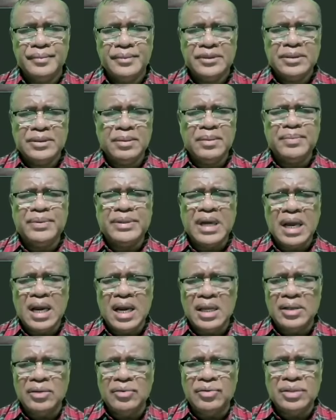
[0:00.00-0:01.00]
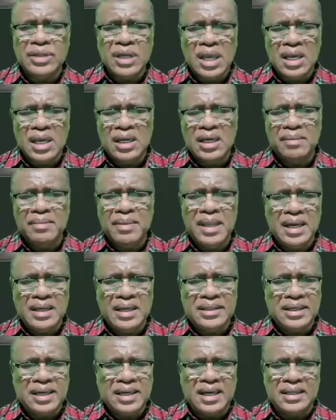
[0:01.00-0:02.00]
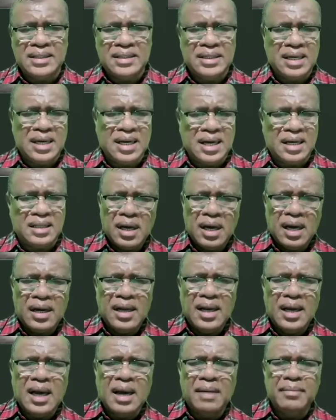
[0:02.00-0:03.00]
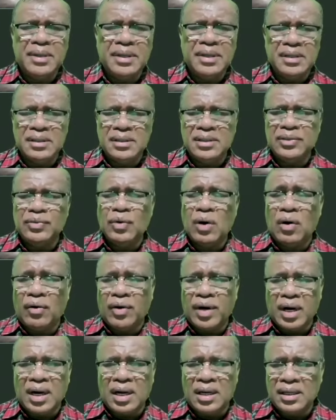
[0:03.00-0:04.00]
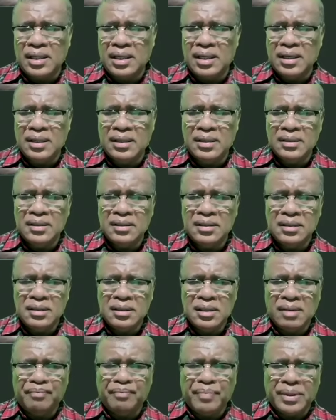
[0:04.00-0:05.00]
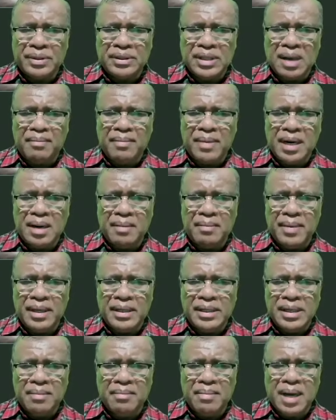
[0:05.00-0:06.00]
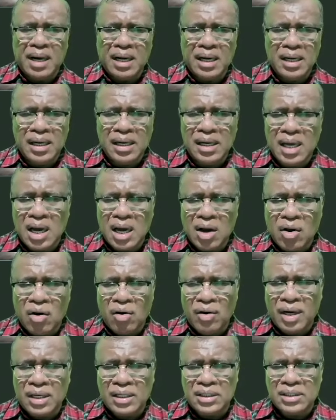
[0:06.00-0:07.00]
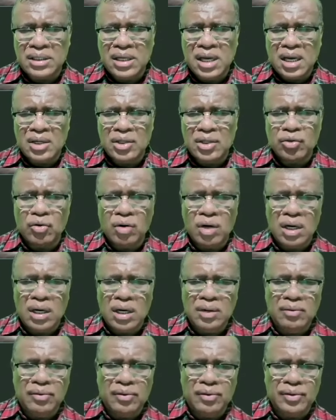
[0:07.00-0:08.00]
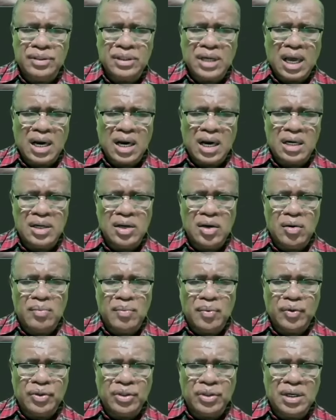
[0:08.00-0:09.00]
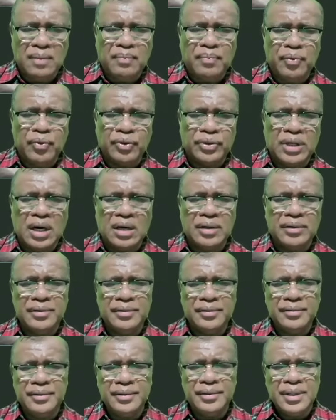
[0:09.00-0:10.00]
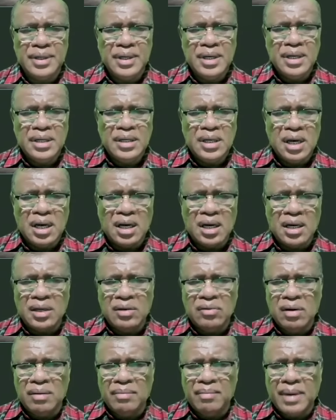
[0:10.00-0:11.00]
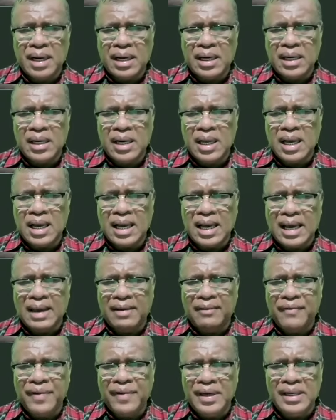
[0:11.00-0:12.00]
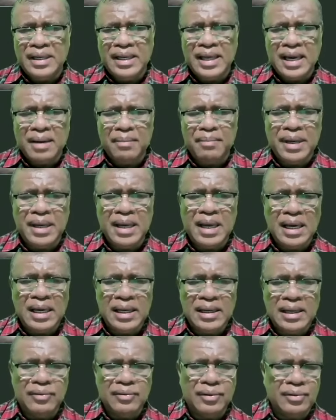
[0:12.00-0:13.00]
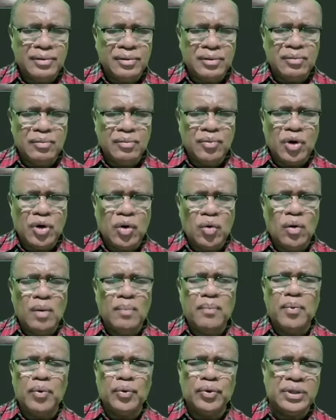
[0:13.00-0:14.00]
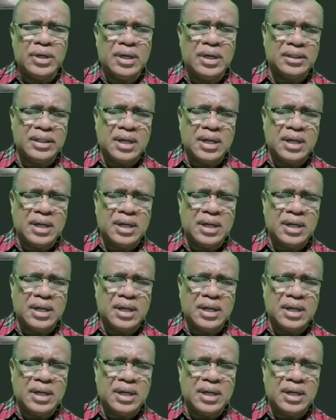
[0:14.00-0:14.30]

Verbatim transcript: Sebelum saya lanjut, saya ingin menyaksikan singkat. Anak kami dua orang ya. Yang pertama namanya Marinda Kongres Yansun Liur, sekarang dia umur 30 tahun. Yang kedua Marinda Kevin Yeremia Liur umur 23